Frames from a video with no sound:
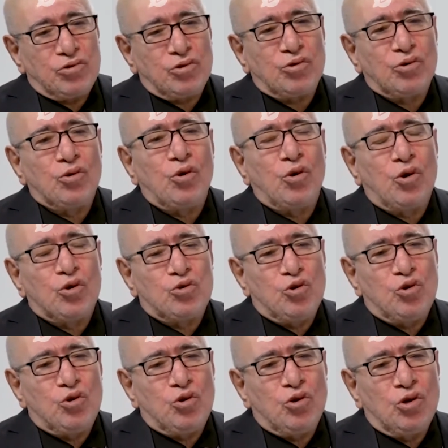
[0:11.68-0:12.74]
Çünkü o
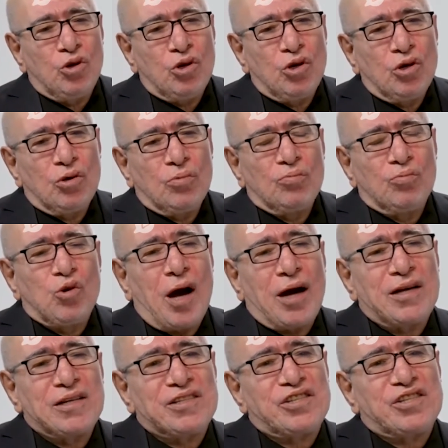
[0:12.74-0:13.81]
ödülü bu
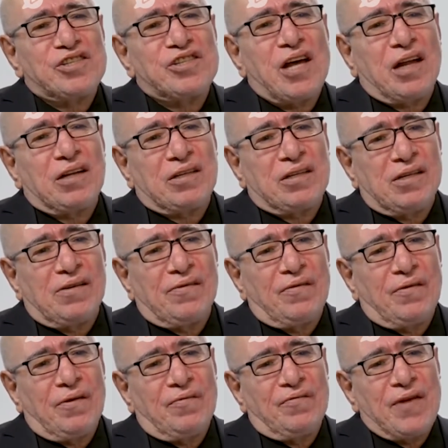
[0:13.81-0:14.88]
akılsız
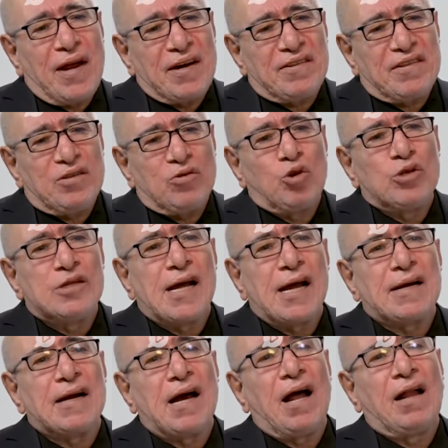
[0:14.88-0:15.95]
halkın verdiği
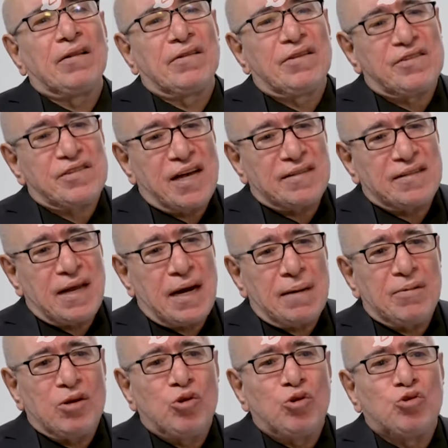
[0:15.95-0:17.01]
oylarla aldı zaten
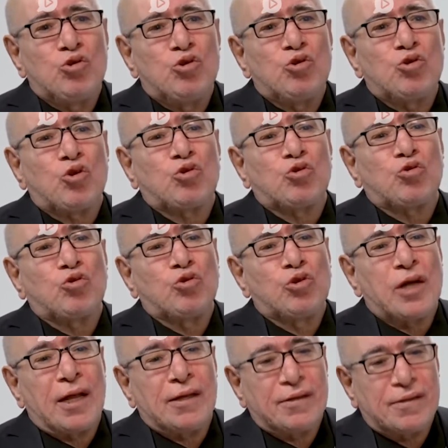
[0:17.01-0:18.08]
ama ödülü kötü
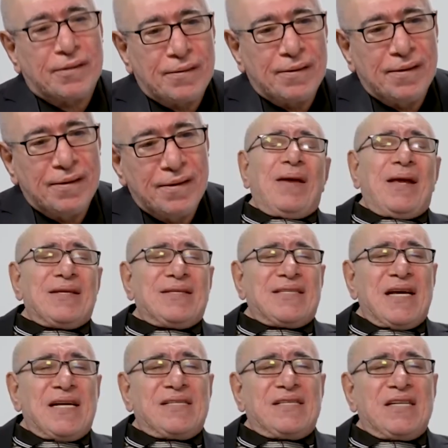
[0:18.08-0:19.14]
kullandı. Ben
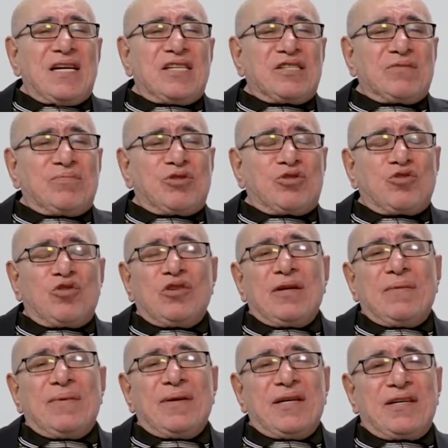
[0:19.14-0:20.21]
serzenişimi
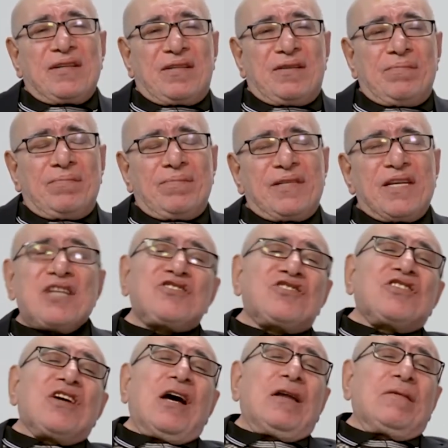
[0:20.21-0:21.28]
şöyle belirttim.
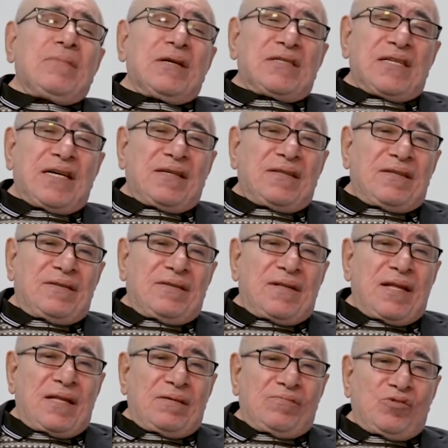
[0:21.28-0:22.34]
Keşke almasaydı
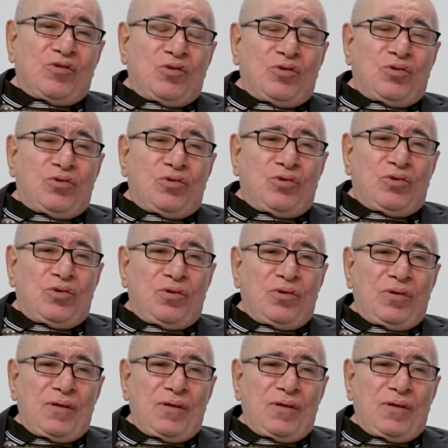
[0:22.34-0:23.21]
dedim o ödülü.